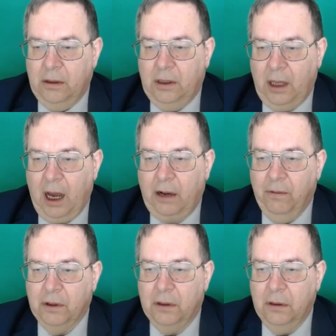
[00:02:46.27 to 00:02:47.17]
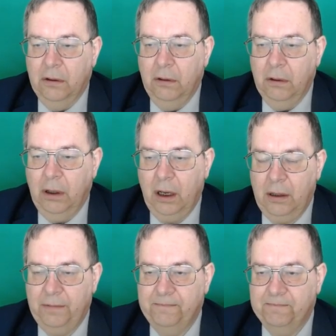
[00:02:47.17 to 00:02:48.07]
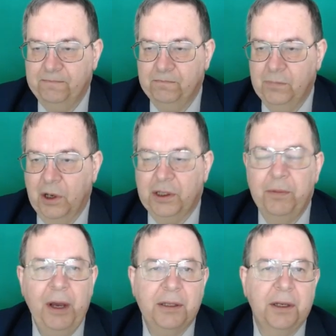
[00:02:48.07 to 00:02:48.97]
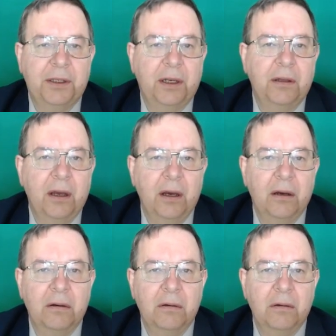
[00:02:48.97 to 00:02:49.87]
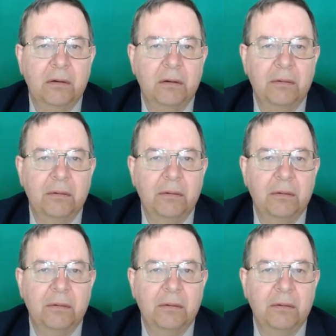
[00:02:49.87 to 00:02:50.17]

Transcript: Так вот. Ну, разумеется, CD э,